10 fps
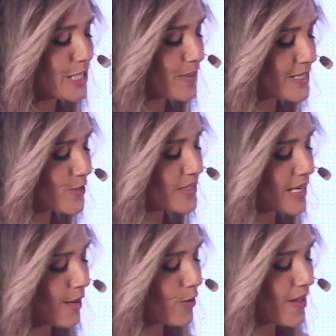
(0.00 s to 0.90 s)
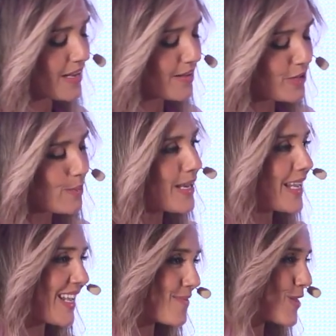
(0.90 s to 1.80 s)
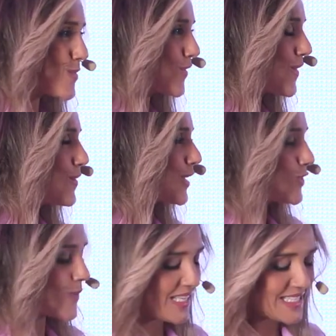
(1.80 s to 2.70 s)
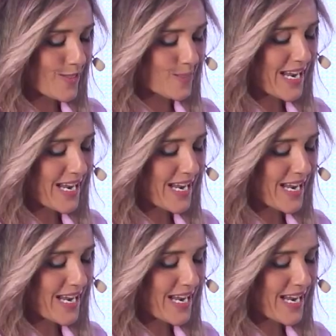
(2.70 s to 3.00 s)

y Expansión Internacional de la firma, le pido por favor que suba al estrado